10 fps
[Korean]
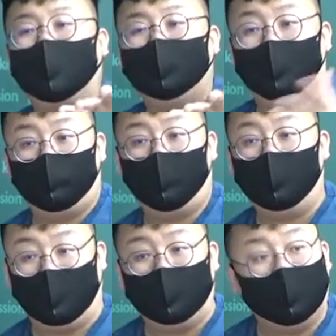한다는
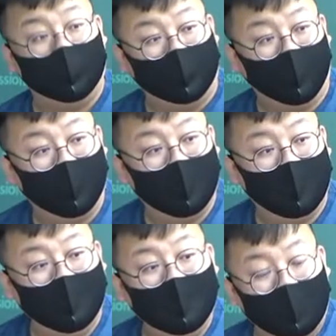표현이 가능한 거지.
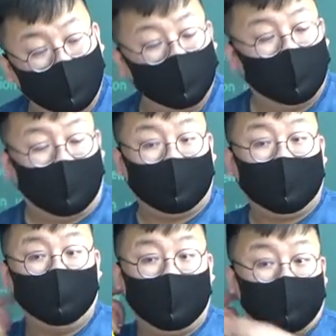그러면
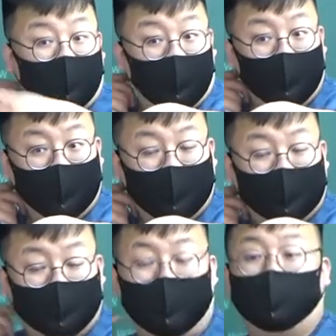아까도 리마컵을 얘기했지만